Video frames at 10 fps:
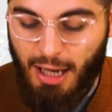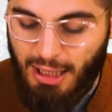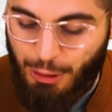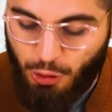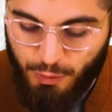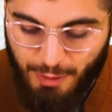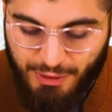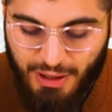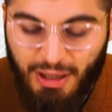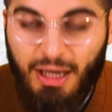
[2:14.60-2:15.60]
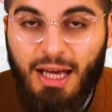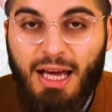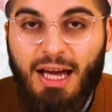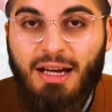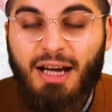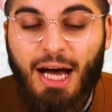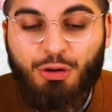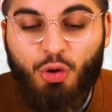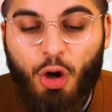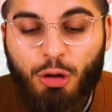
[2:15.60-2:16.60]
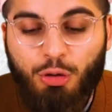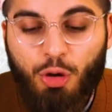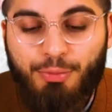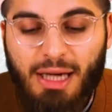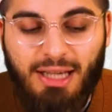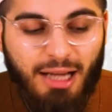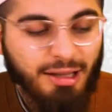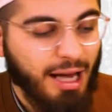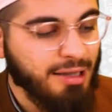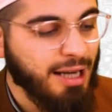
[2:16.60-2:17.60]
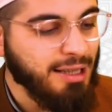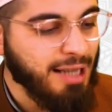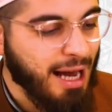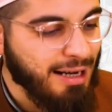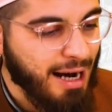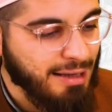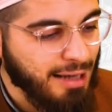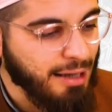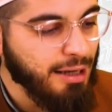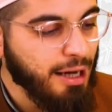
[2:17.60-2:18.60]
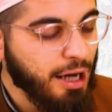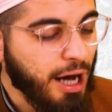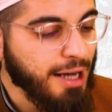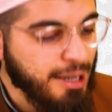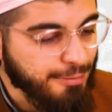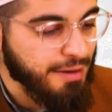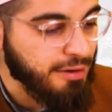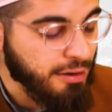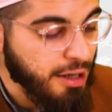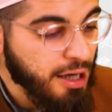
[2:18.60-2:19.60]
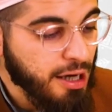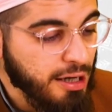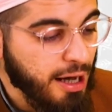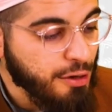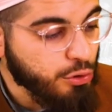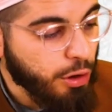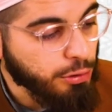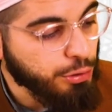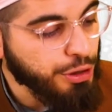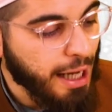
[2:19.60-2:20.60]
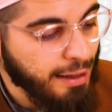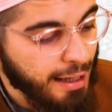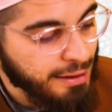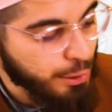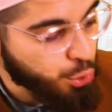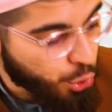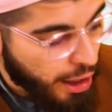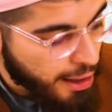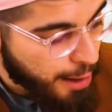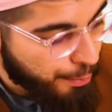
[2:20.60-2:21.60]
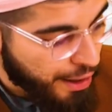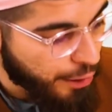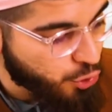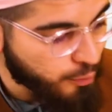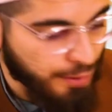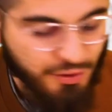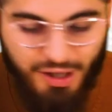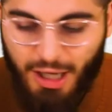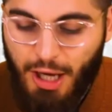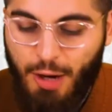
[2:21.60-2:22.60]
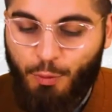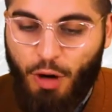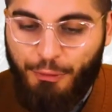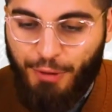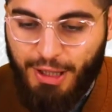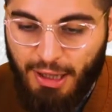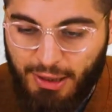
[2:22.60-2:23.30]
Allah cümlemizi razı olduğu mekanlardan, yerlerden ayırmasın. Razı olduğu yerlerde dua yapmaya cümlemizi muvaffak